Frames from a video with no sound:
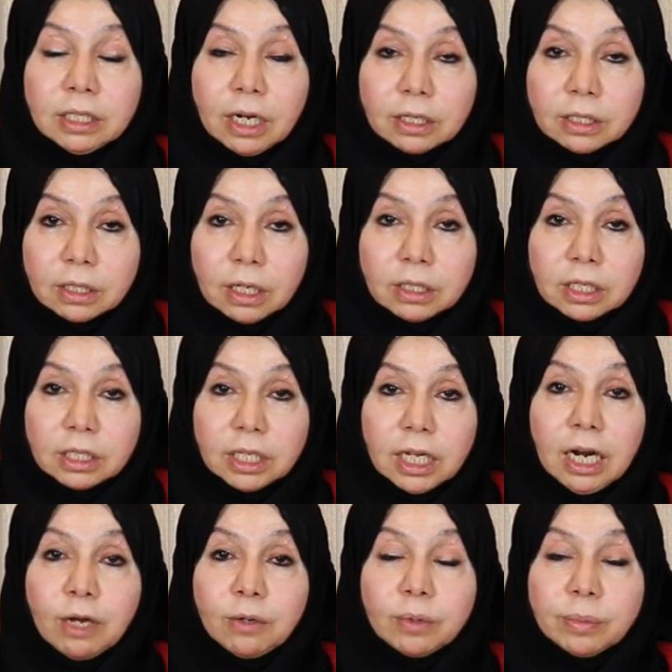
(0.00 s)
دراسات
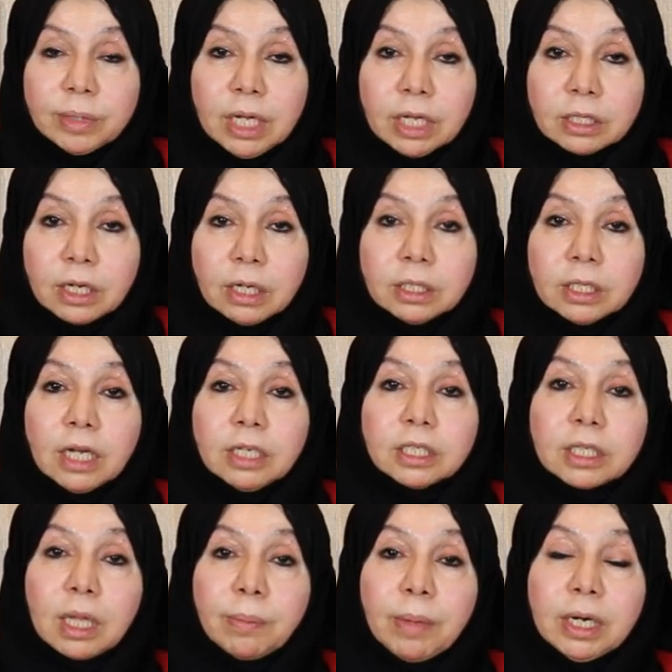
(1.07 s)
كتيرة قوي منها دراسة
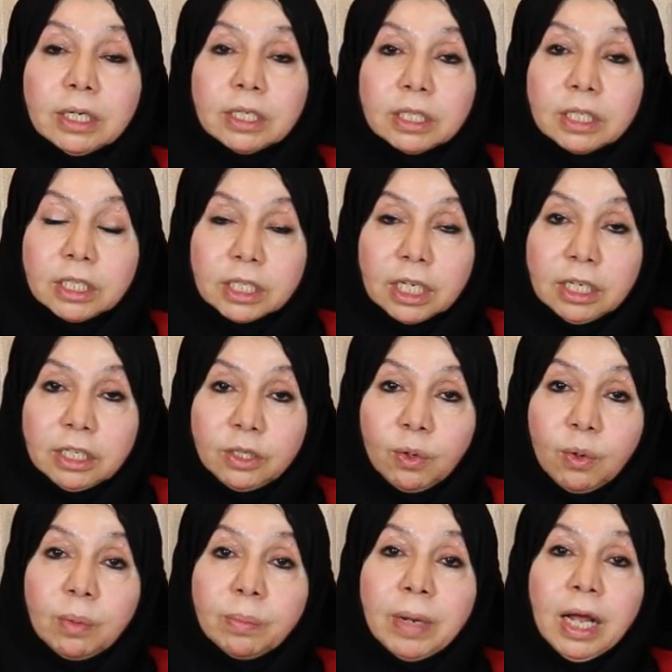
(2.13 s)
استمرت 90
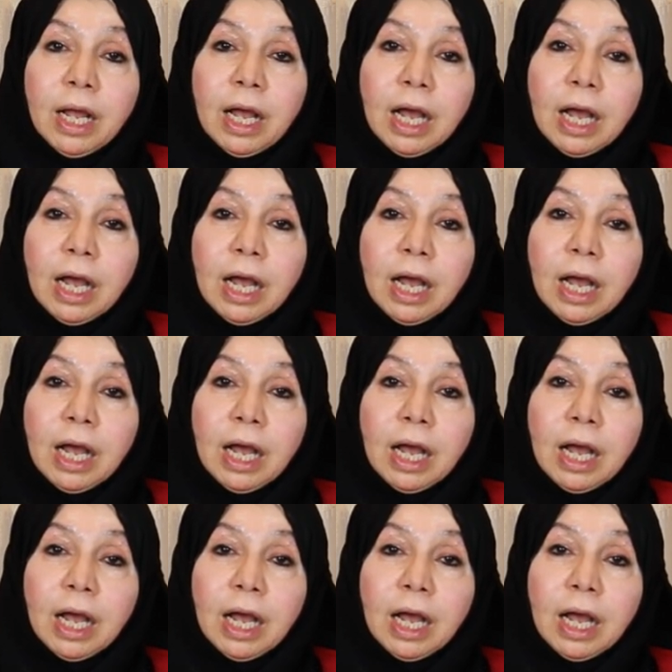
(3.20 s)
يوم